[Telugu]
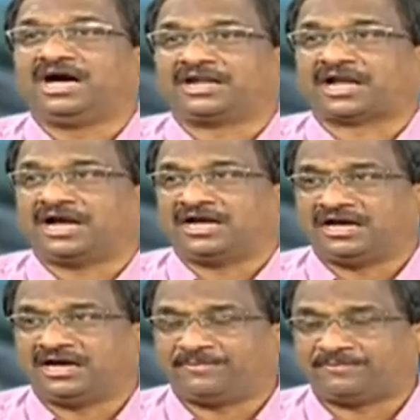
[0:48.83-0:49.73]
ఆ
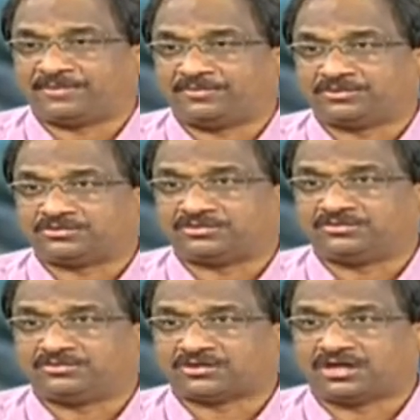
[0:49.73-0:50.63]
రకంగా
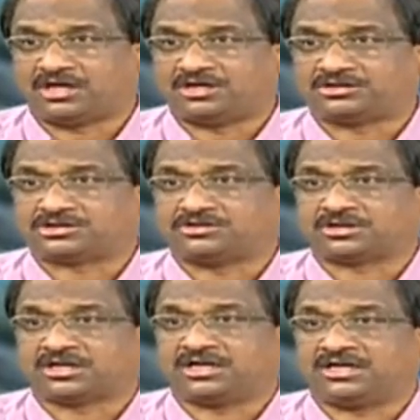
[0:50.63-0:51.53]
ప్రభుత్వము కారు
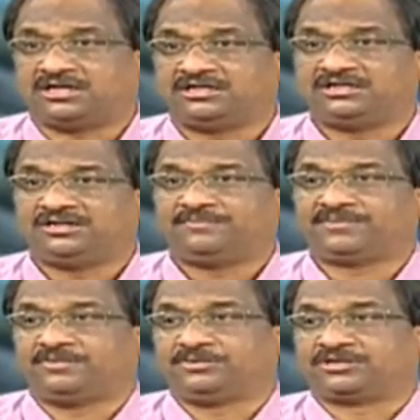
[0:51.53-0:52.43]
చౌకగా
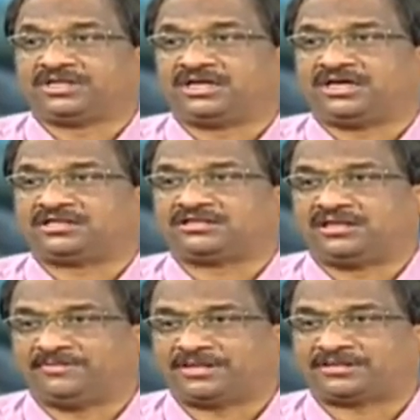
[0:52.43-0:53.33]
ప్రభుత్వ రంగ
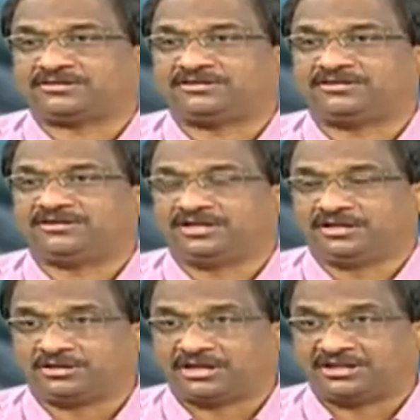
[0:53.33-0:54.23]
ఆస్తులు అమ్మేస్తుంది
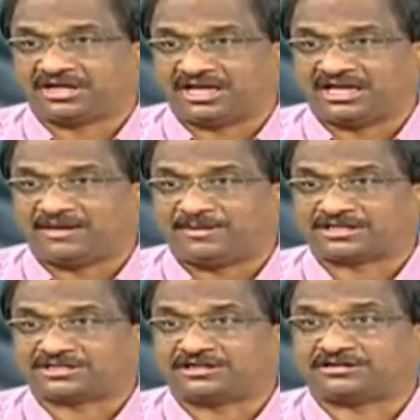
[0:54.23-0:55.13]
ఎందుకు అందుకే లాభ
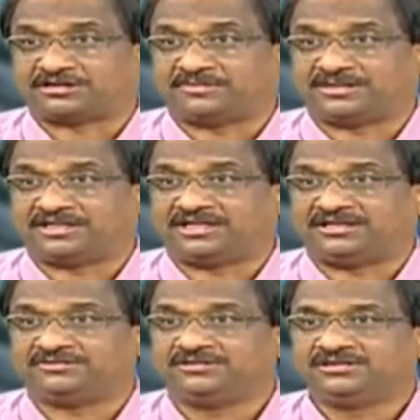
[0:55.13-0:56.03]
నష్టాలతో సంబంధం
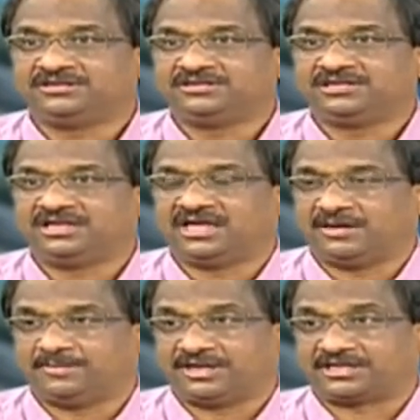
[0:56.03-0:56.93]
లేదు
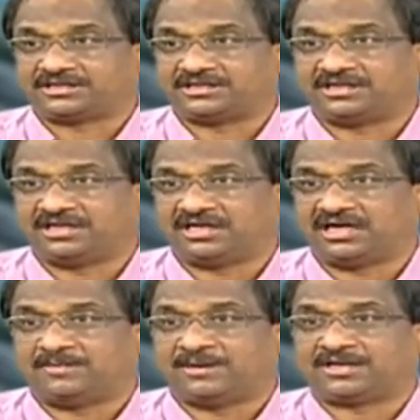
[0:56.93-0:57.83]
లాభ
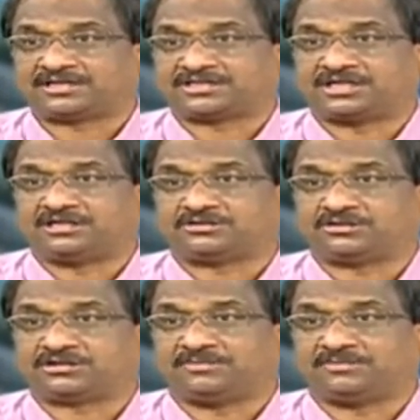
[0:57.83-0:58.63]
లాభ నష్టాలతో